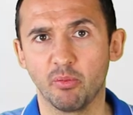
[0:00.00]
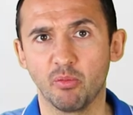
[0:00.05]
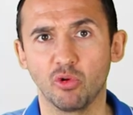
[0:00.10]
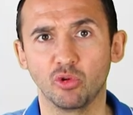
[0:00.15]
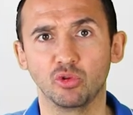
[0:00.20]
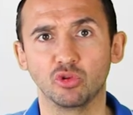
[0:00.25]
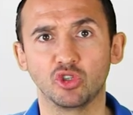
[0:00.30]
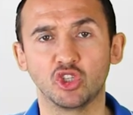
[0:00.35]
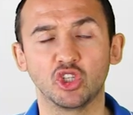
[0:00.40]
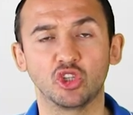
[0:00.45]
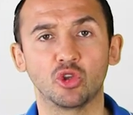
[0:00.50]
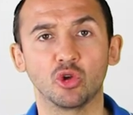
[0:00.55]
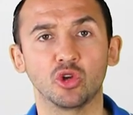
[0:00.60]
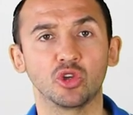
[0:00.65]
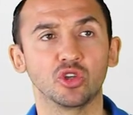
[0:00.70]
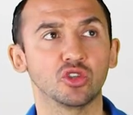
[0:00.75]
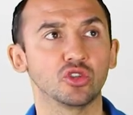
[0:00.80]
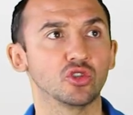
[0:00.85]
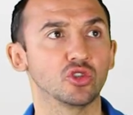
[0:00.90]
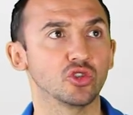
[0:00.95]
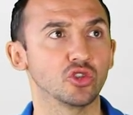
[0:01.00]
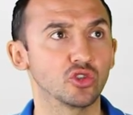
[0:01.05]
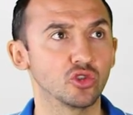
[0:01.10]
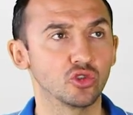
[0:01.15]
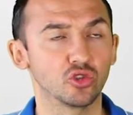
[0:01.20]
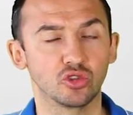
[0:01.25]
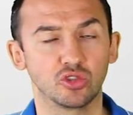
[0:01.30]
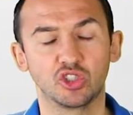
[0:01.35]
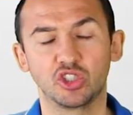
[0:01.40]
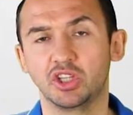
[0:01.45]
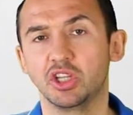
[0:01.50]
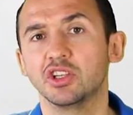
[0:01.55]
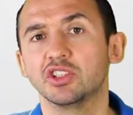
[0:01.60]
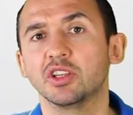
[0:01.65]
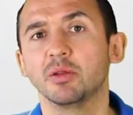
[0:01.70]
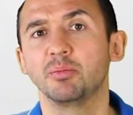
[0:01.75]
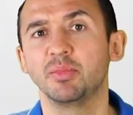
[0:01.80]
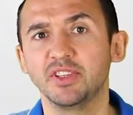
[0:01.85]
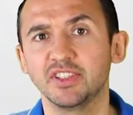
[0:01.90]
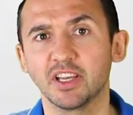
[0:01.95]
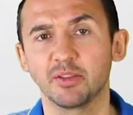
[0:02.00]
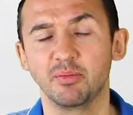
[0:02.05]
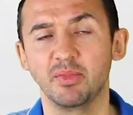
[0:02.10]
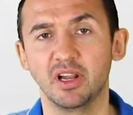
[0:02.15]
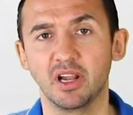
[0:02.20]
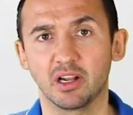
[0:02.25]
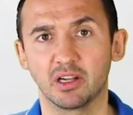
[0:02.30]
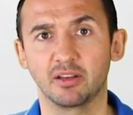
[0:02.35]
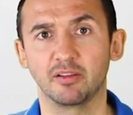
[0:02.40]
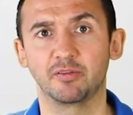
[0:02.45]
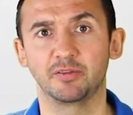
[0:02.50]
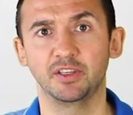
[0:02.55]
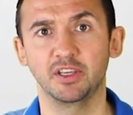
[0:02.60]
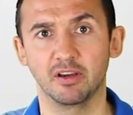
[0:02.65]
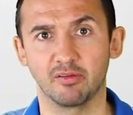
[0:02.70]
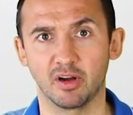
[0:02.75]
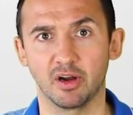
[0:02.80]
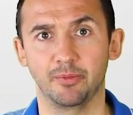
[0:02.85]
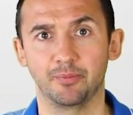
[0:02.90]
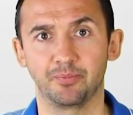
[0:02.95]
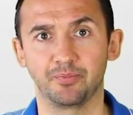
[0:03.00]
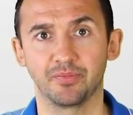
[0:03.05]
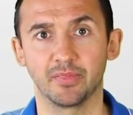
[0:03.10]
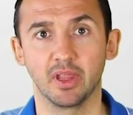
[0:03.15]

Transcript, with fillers: по поводу 400 450 миллиардов евро.